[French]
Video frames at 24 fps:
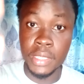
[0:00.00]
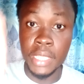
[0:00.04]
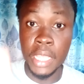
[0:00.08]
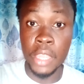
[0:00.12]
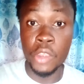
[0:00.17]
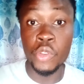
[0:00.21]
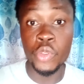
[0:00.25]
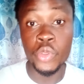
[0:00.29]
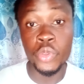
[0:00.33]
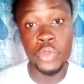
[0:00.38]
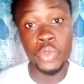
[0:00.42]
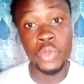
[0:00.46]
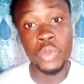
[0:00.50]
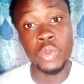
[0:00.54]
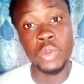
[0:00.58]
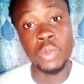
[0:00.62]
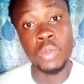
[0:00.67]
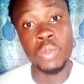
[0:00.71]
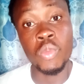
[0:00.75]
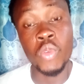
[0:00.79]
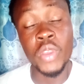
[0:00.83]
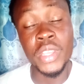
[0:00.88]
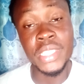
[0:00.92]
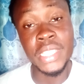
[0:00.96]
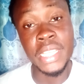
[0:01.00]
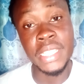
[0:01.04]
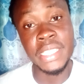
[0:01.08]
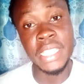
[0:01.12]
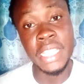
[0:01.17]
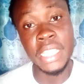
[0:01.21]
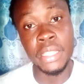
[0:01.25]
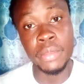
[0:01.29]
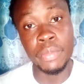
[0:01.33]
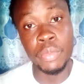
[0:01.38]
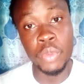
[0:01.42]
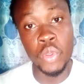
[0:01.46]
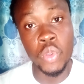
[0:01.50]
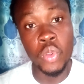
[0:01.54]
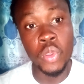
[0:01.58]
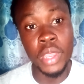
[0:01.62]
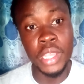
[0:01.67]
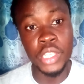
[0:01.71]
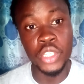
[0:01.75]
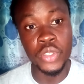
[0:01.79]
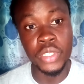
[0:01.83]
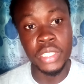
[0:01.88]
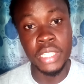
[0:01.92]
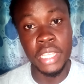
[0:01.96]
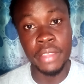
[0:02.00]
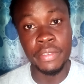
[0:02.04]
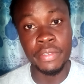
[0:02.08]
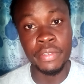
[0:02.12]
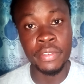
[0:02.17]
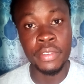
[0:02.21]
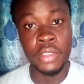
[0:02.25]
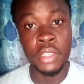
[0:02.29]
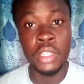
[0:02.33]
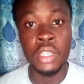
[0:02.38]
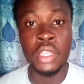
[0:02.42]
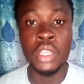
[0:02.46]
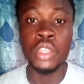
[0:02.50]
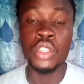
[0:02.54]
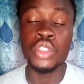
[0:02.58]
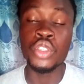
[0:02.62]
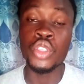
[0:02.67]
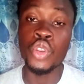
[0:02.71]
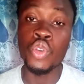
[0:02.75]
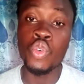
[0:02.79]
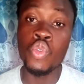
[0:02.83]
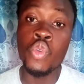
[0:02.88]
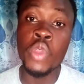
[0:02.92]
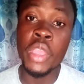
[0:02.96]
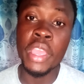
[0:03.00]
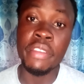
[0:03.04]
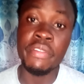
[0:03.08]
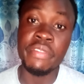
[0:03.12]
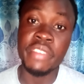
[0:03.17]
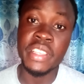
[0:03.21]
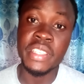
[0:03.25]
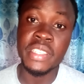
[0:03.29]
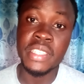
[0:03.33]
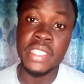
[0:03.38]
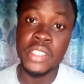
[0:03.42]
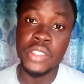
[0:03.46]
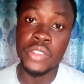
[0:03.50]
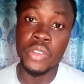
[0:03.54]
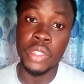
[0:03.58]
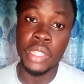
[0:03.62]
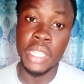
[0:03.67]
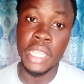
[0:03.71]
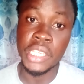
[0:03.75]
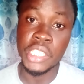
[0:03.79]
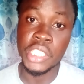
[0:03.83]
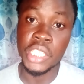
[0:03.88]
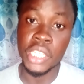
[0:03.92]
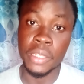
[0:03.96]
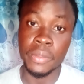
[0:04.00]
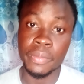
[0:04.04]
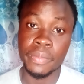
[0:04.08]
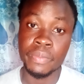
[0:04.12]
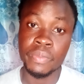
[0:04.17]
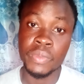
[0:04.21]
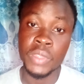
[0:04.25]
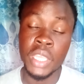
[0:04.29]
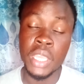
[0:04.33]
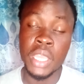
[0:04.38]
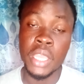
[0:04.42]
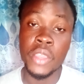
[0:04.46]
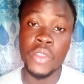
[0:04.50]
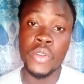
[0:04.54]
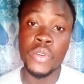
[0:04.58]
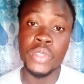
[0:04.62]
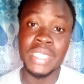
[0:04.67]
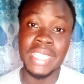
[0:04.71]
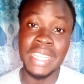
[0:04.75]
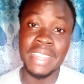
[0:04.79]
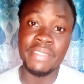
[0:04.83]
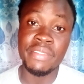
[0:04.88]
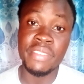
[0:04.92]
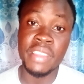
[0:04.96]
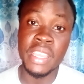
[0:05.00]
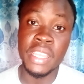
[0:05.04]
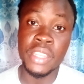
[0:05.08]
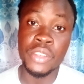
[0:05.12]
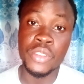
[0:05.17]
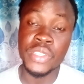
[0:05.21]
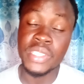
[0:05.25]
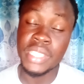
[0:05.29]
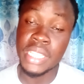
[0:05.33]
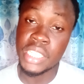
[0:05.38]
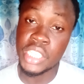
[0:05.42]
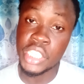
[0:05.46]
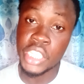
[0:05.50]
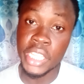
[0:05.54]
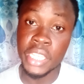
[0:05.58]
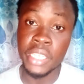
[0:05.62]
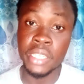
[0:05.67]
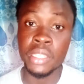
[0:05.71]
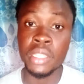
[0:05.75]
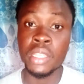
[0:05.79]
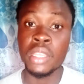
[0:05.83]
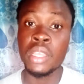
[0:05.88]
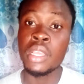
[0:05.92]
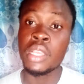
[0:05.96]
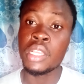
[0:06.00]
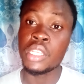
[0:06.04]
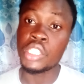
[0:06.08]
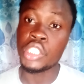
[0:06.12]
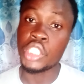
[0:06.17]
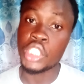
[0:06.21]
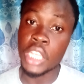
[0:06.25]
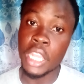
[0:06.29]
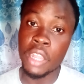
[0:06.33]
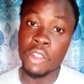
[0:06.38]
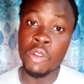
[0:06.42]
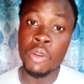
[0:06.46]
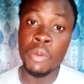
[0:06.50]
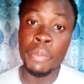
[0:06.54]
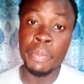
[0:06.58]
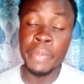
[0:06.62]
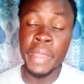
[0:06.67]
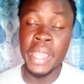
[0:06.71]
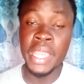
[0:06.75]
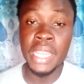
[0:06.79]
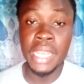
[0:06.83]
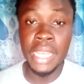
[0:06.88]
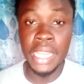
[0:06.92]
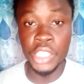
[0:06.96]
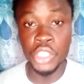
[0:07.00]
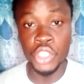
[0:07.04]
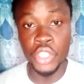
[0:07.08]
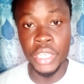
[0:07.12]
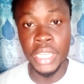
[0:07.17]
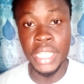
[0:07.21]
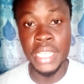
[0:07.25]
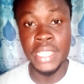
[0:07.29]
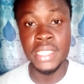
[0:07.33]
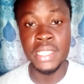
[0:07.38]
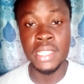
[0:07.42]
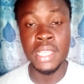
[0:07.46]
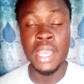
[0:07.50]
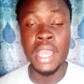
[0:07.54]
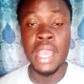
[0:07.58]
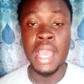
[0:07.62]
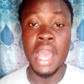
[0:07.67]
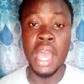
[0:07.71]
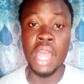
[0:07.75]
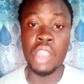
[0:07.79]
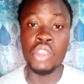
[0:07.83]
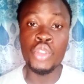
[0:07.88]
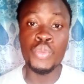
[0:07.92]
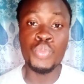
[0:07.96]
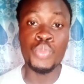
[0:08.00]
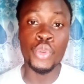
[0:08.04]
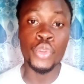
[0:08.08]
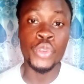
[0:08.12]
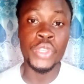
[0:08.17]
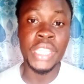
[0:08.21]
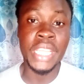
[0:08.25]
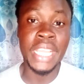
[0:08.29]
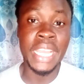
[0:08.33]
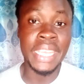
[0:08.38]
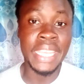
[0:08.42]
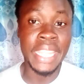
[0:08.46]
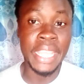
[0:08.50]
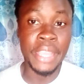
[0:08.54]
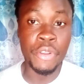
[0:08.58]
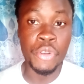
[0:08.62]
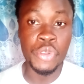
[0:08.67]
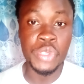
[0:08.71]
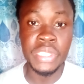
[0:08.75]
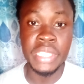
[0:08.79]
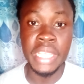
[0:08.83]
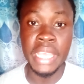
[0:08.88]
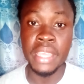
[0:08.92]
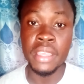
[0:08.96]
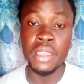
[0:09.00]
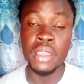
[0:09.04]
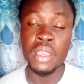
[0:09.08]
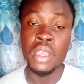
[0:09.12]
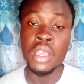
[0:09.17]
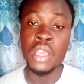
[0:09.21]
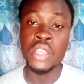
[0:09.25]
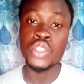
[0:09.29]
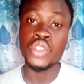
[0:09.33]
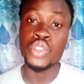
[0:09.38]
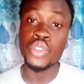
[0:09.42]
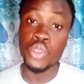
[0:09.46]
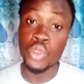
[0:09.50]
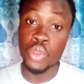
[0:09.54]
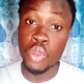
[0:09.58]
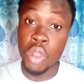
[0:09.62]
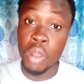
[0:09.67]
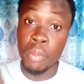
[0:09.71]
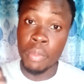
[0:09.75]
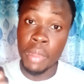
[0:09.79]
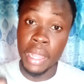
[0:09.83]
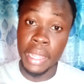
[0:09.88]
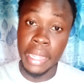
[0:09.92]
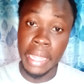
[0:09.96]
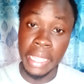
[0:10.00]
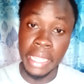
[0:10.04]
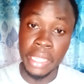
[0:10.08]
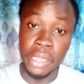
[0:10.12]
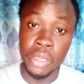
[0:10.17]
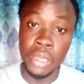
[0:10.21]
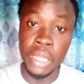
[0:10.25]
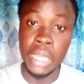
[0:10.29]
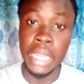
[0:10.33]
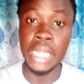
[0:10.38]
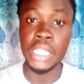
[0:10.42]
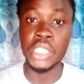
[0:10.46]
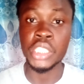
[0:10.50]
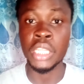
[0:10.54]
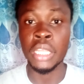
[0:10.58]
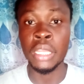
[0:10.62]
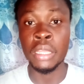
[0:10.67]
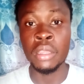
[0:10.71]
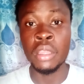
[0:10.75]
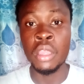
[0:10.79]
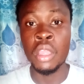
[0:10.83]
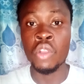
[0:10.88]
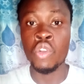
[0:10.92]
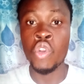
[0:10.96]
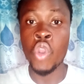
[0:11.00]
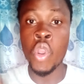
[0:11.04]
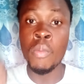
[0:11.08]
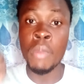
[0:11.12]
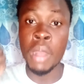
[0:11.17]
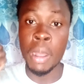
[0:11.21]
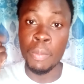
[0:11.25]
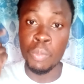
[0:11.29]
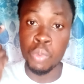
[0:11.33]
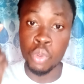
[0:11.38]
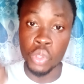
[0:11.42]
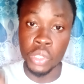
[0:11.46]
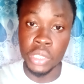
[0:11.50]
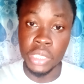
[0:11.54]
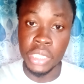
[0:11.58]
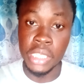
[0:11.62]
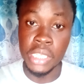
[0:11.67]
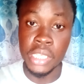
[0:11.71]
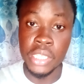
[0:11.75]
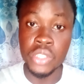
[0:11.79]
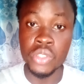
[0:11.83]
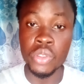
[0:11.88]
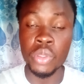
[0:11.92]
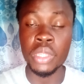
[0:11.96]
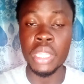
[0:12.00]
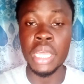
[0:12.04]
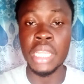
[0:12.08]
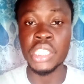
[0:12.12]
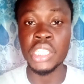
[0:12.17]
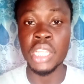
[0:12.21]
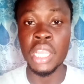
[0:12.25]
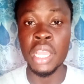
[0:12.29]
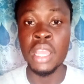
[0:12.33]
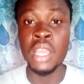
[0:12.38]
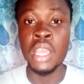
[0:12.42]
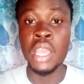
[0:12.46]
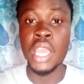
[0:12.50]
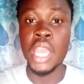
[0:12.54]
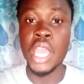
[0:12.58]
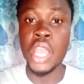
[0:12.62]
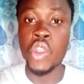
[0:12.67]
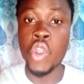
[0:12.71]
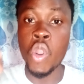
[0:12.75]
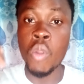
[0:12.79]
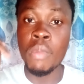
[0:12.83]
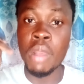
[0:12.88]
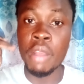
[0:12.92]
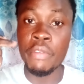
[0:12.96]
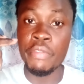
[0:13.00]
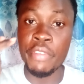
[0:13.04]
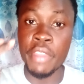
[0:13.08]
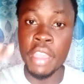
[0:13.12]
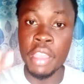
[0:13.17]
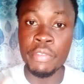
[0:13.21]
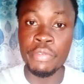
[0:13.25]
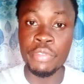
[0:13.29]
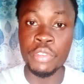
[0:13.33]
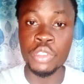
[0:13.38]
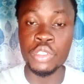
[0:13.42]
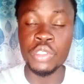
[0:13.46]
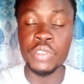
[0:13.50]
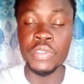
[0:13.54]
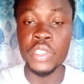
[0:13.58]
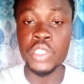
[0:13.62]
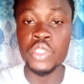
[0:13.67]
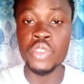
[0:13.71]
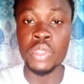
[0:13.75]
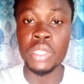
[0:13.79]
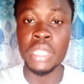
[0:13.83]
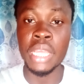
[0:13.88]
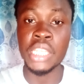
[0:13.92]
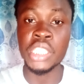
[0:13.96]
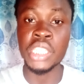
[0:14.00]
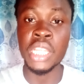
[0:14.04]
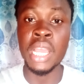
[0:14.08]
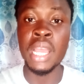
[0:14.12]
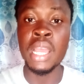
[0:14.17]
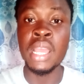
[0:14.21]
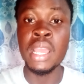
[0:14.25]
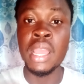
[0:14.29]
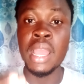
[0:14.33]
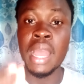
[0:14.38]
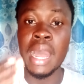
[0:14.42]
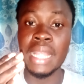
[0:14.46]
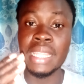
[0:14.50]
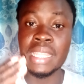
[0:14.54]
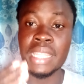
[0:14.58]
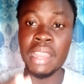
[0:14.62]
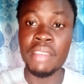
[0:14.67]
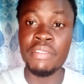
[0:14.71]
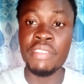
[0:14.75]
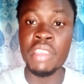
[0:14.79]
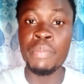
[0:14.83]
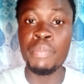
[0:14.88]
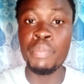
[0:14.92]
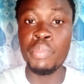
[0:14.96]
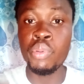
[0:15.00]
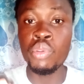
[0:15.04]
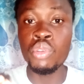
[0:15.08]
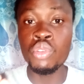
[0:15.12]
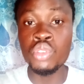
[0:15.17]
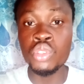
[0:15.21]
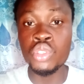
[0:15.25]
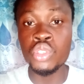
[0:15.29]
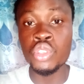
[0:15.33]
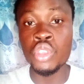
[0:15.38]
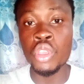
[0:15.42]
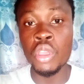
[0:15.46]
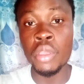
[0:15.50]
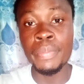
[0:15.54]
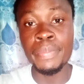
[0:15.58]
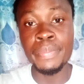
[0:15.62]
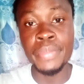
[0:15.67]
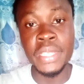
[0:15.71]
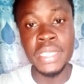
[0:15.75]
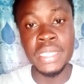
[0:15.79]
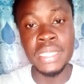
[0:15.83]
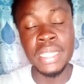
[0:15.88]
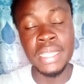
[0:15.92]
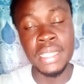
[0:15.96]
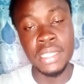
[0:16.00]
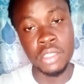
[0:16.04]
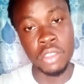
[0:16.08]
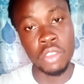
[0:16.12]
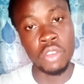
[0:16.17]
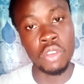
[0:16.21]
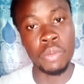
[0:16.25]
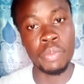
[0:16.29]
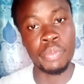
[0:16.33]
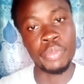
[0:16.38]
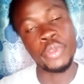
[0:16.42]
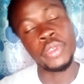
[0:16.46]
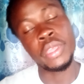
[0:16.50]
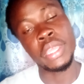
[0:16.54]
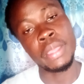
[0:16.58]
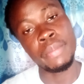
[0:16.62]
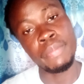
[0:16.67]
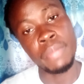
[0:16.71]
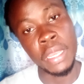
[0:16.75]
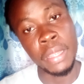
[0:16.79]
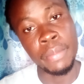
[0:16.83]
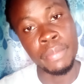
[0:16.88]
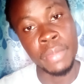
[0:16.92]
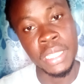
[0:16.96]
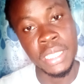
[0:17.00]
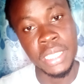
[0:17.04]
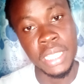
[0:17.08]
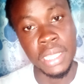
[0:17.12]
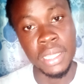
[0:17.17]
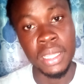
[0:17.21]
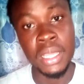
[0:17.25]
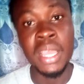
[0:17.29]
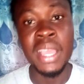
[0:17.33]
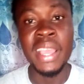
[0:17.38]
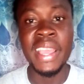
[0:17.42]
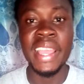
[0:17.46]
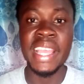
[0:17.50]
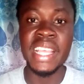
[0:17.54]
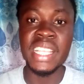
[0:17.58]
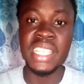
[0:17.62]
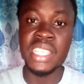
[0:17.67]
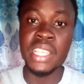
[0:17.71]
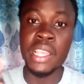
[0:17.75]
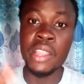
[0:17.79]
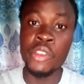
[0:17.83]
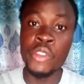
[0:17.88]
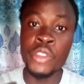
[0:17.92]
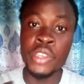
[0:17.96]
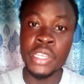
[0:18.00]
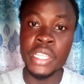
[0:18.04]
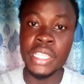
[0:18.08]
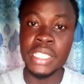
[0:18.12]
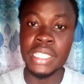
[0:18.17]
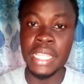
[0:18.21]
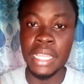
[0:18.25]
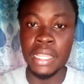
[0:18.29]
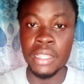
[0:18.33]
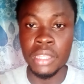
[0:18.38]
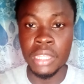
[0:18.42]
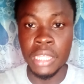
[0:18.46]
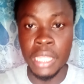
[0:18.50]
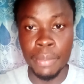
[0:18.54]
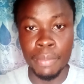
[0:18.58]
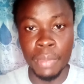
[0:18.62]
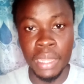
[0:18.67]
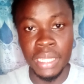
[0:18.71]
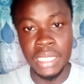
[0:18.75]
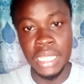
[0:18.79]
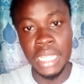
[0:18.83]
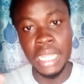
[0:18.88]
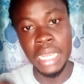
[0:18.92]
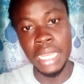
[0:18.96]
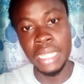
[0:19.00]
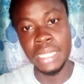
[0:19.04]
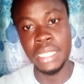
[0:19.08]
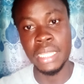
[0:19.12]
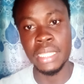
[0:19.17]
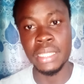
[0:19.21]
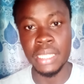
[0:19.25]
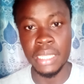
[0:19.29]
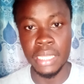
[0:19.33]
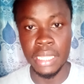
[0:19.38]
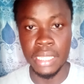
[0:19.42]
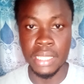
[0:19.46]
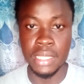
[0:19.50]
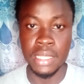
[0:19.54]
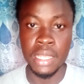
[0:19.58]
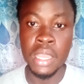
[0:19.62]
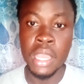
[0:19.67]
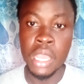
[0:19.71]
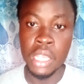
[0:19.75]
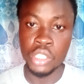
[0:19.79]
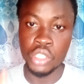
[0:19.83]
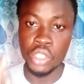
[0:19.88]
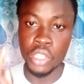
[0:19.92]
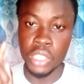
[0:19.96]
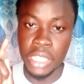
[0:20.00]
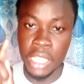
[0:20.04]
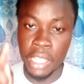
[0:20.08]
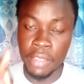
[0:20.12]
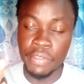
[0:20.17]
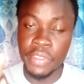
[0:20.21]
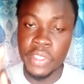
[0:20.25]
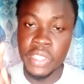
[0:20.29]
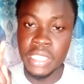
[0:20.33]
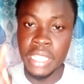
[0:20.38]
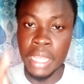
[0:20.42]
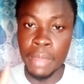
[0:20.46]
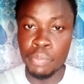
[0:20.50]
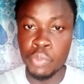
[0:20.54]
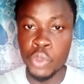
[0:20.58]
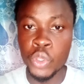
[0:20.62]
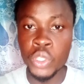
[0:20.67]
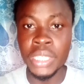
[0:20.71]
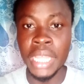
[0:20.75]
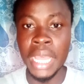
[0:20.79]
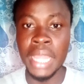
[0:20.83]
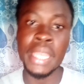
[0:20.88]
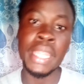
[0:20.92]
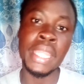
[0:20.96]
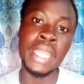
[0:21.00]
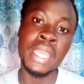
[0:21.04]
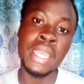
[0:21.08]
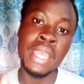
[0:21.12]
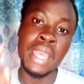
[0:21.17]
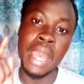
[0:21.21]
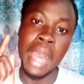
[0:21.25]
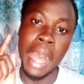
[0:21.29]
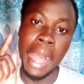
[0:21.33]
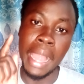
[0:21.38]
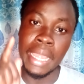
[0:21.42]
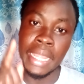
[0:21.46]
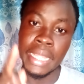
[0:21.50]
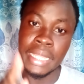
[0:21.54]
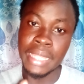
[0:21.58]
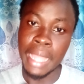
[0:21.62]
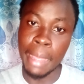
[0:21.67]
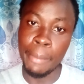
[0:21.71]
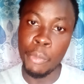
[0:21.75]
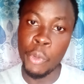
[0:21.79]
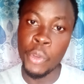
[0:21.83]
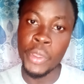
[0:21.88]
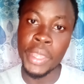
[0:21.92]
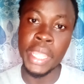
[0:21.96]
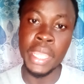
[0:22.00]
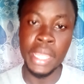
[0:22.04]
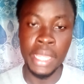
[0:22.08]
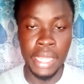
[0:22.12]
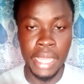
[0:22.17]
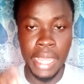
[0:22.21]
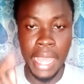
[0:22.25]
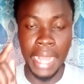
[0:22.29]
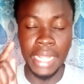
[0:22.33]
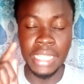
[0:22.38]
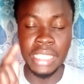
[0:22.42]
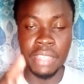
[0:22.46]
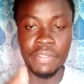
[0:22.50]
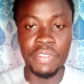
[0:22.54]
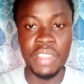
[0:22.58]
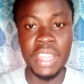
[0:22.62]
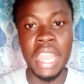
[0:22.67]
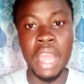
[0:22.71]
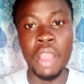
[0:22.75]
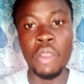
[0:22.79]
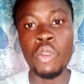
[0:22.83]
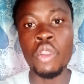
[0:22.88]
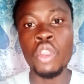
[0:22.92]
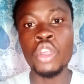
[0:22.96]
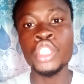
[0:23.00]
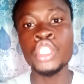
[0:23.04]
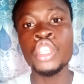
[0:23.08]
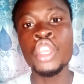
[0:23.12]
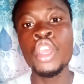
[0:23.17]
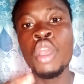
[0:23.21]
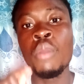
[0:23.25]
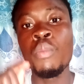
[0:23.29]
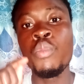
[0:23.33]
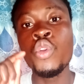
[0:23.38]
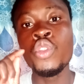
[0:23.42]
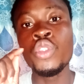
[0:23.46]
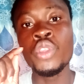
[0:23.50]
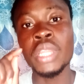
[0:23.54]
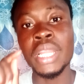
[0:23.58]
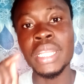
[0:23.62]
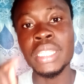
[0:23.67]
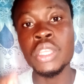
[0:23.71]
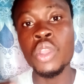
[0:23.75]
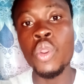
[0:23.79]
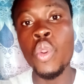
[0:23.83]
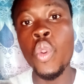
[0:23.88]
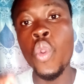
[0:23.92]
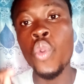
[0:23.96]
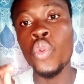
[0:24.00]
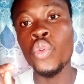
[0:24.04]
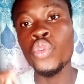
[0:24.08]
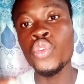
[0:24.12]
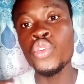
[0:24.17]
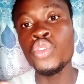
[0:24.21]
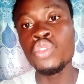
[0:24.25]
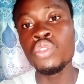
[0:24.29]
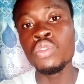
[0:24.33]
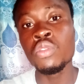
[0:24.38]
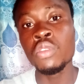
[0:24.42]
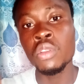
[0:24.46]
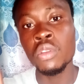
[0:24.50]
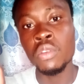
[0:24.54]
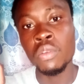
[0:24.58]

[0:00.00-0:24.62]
Salut, moi c'est Tenrbeouka Joseph de Où investir son argent. Et au travers de cette chaîne, j'accompagne la jeunesse en lui prodiguant des conseils sur comment gagner de l'argent, comment protéger son argent et comment faire fluctuer son argent à travers plusieurs business que l'on peut implémenter. Et si l'une de ces thématiques-là t'intéresse, je t'invite sans plus tarder à aller t'abonner, activer la cloche pour ne rater aucune